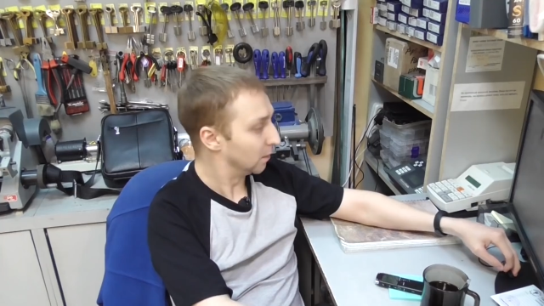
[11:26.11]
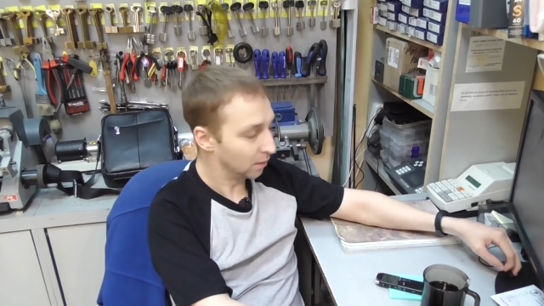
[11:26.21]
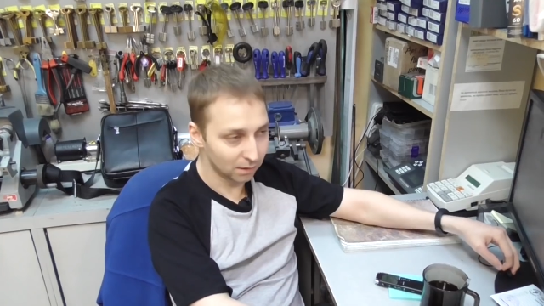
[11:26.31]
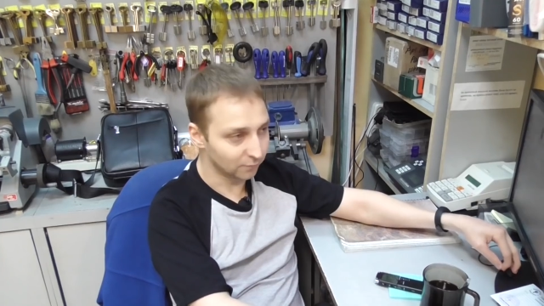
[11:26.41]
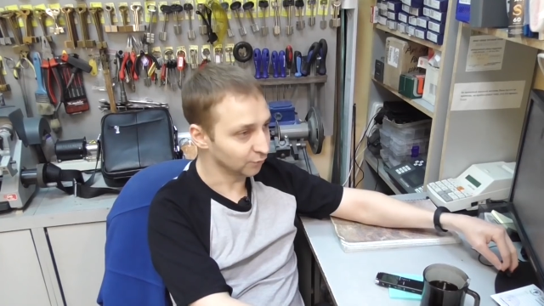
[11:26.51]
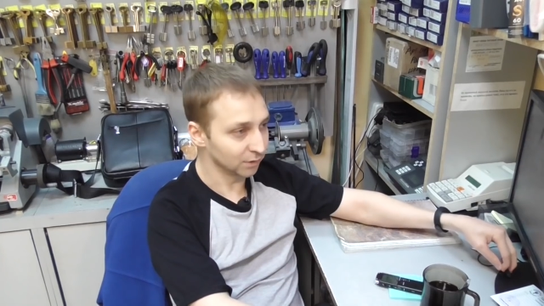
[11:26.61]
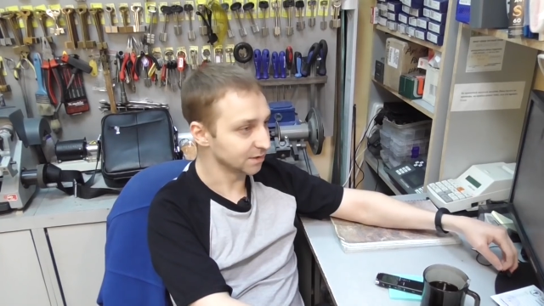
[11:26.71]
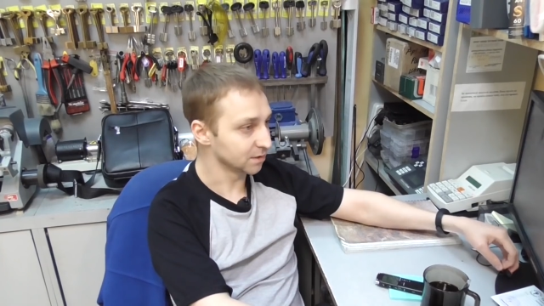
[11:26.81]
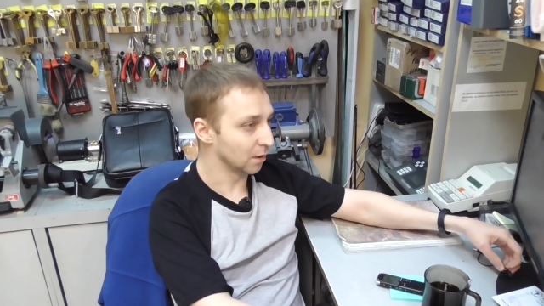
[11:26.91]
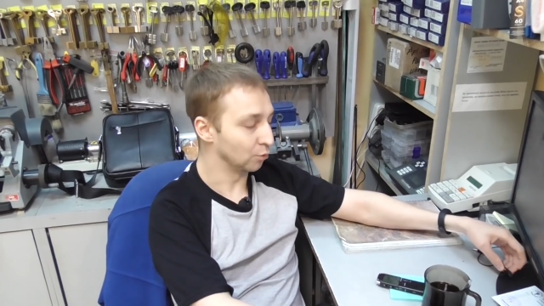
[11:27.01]
Я
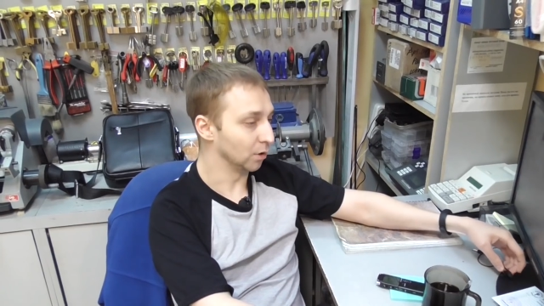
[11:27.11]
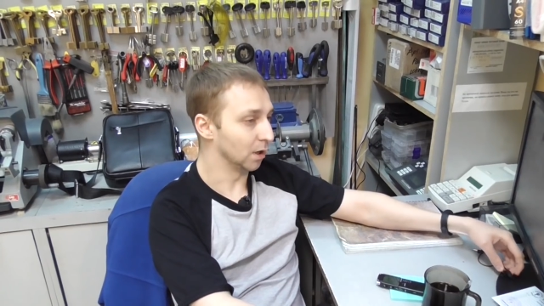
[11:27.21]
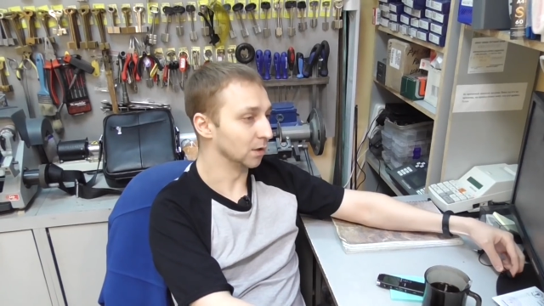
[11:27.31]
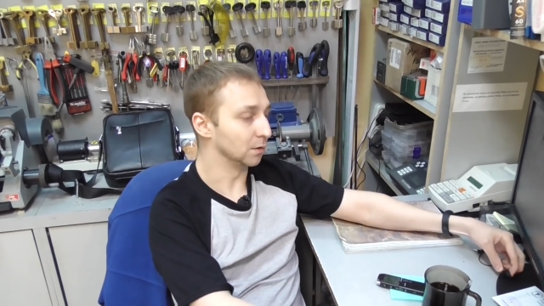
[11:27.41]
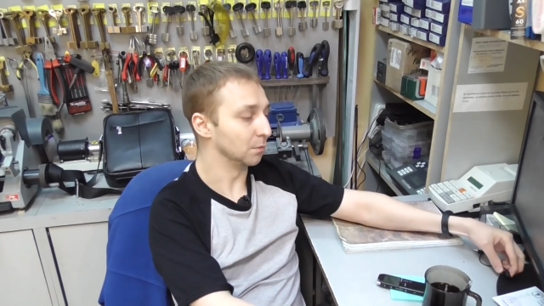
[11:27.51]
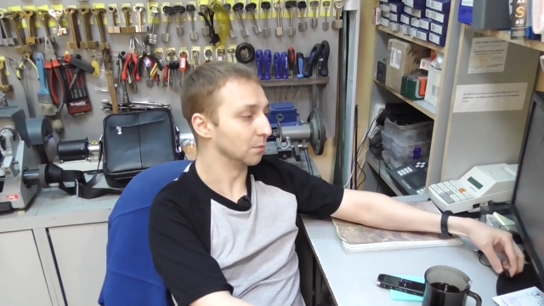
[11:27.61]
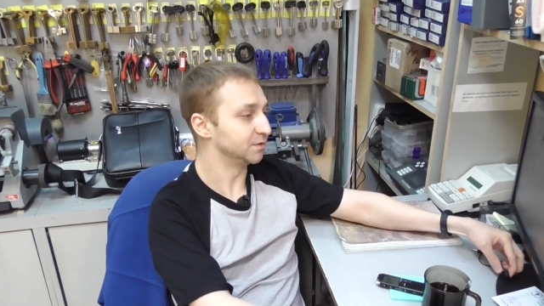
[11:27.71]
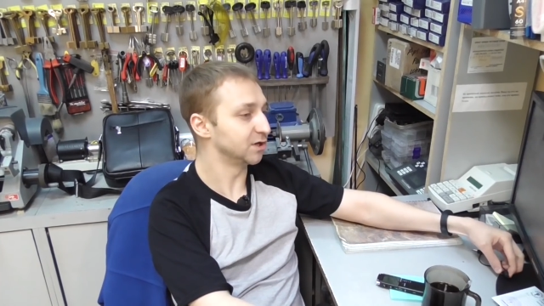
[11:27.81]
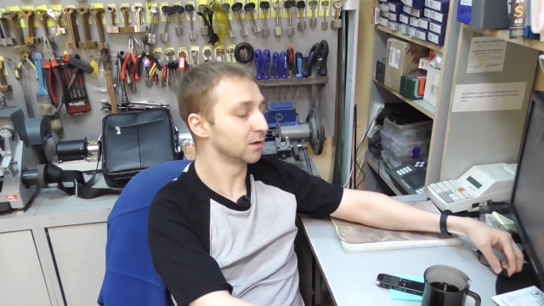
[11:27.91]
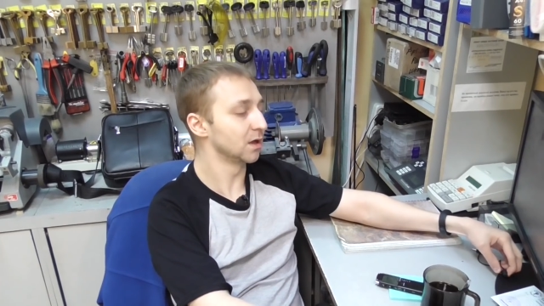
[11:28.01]
настаиваю на этом.
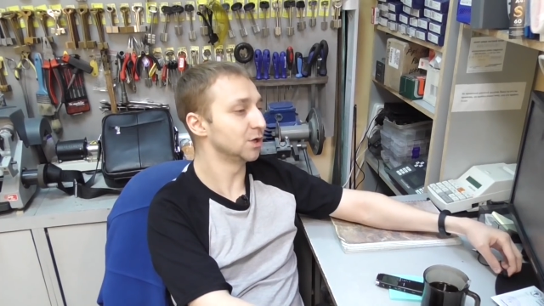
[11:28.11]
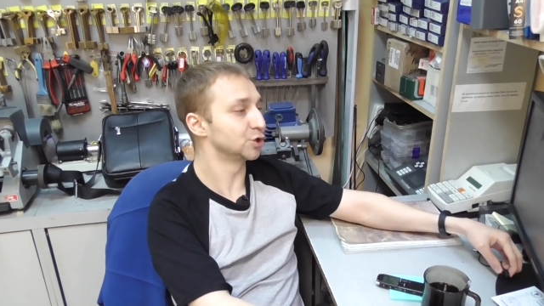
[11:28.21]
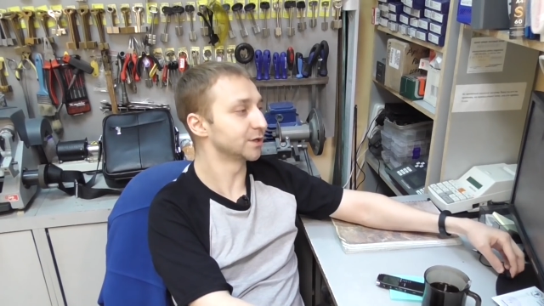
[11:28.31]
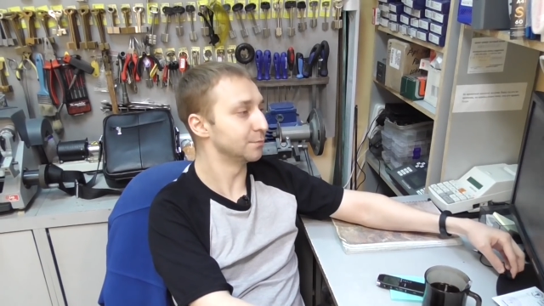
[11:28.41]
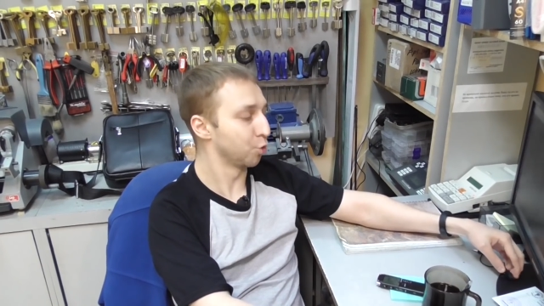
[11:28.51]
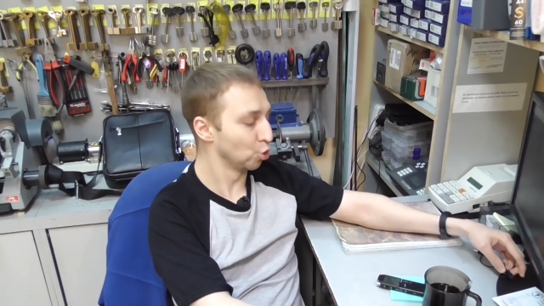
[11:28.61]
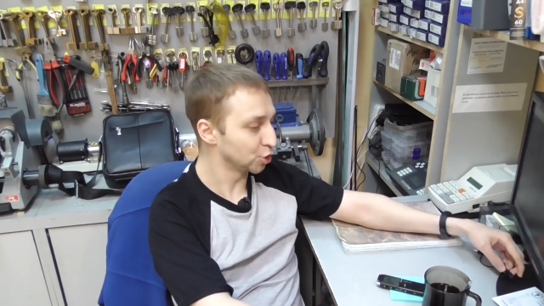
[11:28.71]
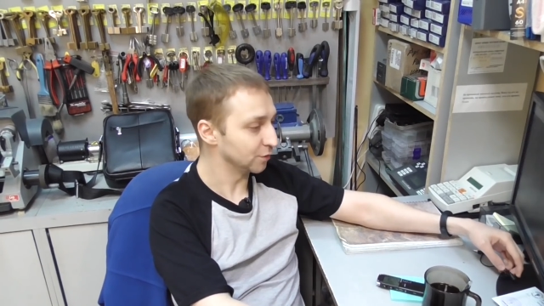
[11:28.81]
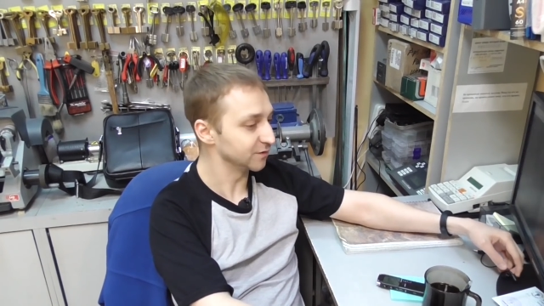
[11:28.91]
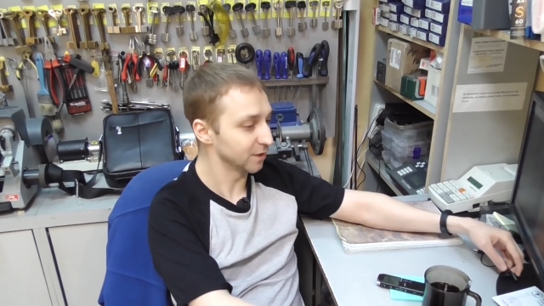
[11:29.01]
Психологически
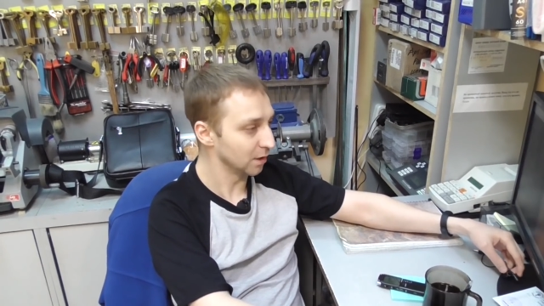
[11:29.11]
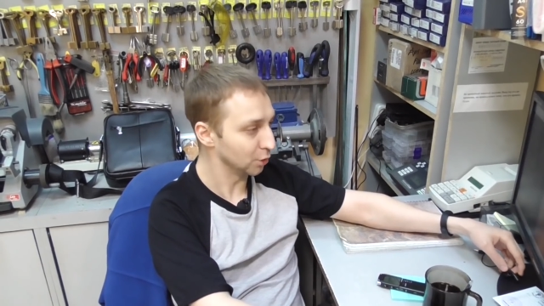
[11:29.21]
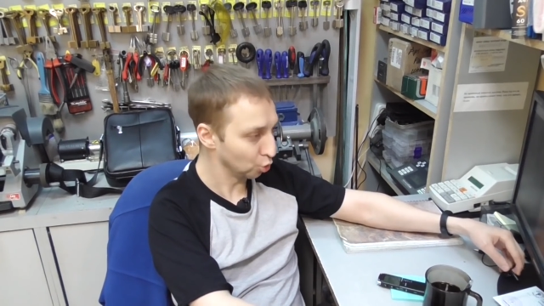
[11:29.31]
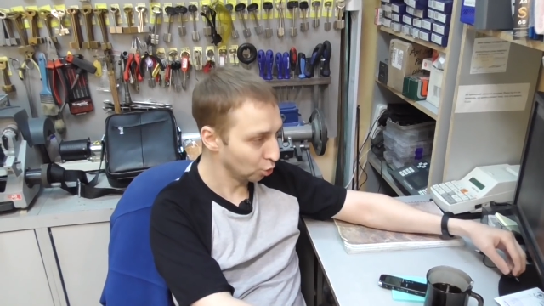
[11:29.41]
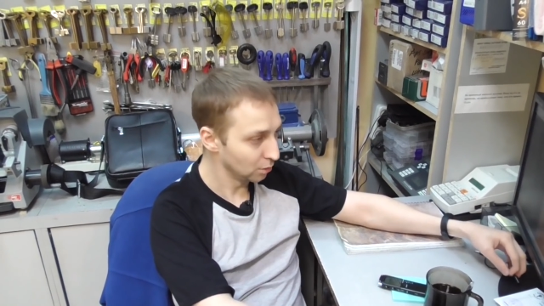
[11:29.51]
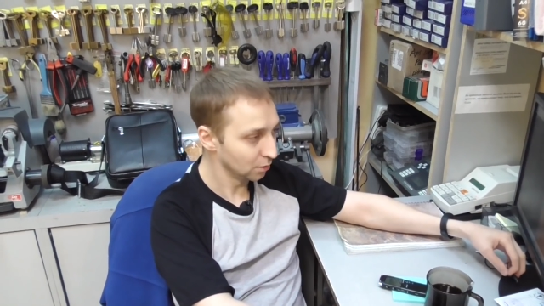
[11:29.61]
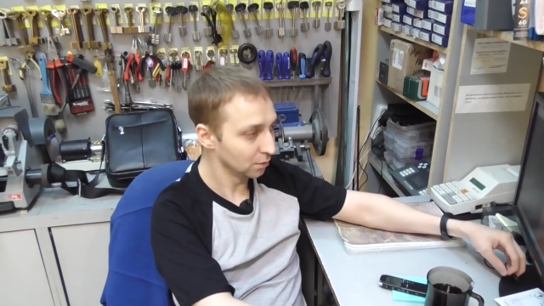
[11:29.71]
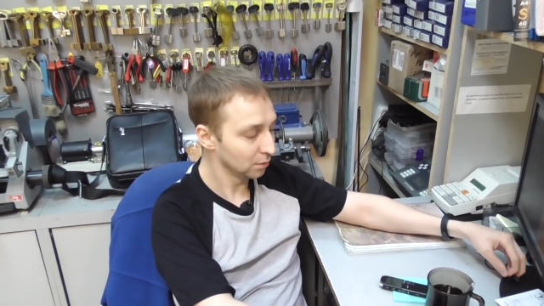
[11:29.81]
проще вскрыть то,